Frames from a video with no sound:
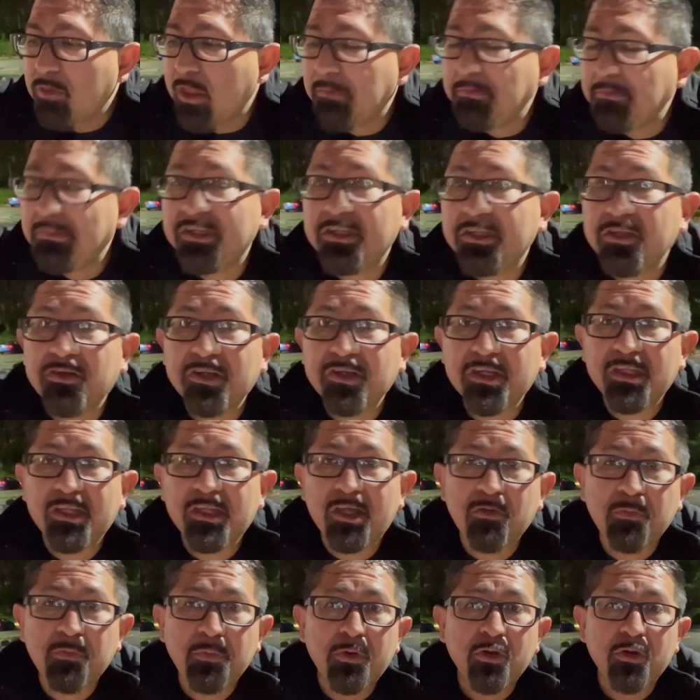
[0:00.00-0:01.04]
Me quiero
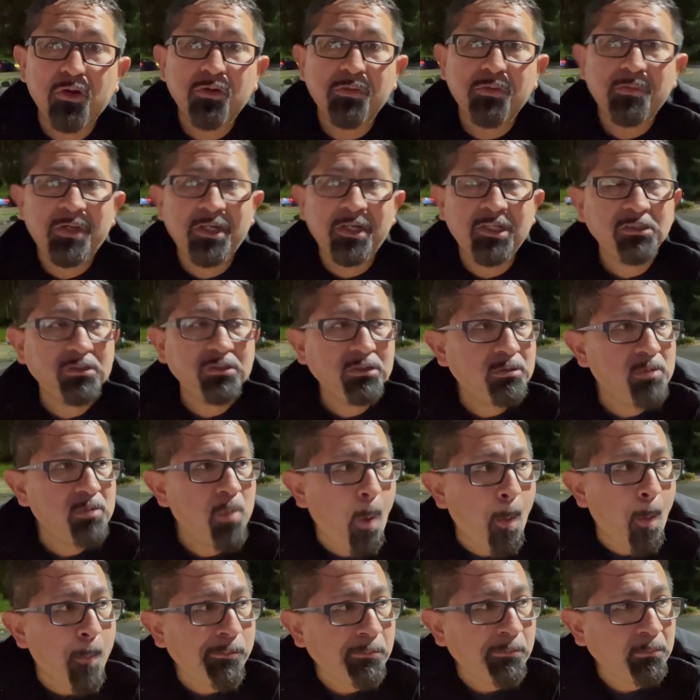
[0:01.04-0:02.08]
quedar un poco más.
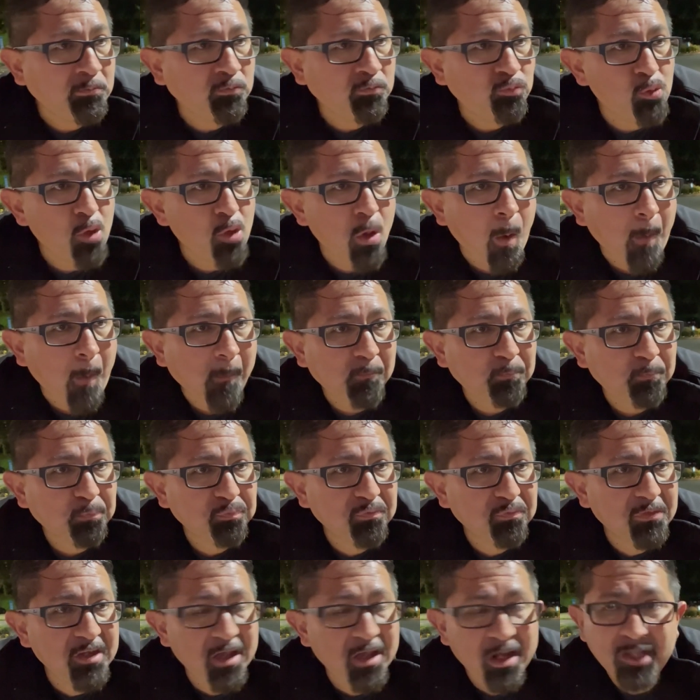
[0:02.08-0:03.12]

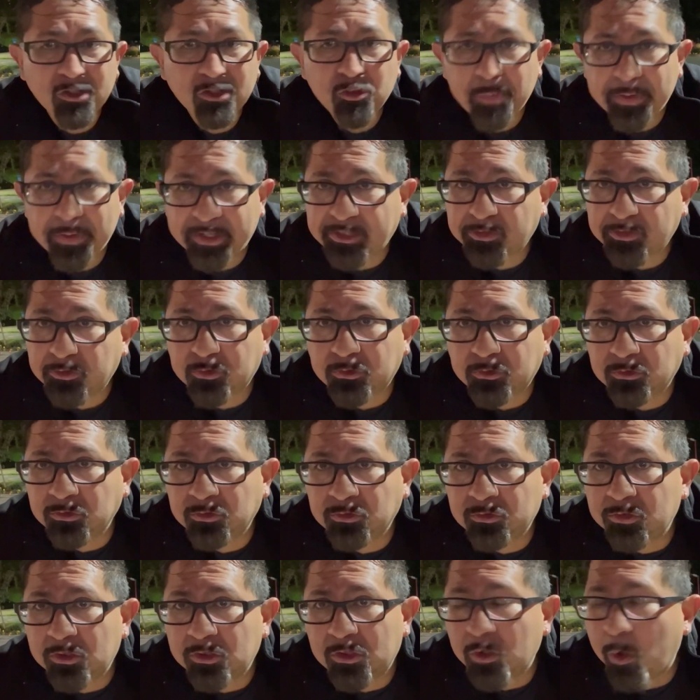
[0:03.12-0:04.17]
Ya le ando pegando con
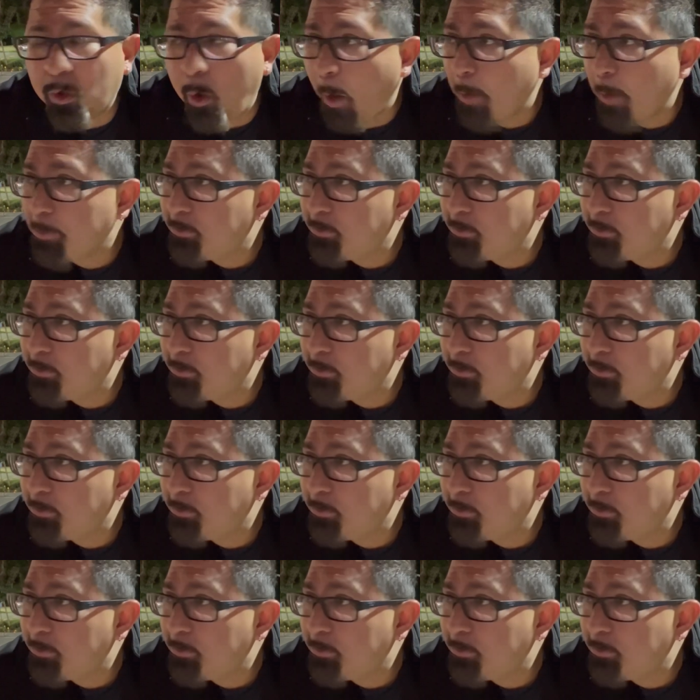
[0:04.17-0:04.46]
todo.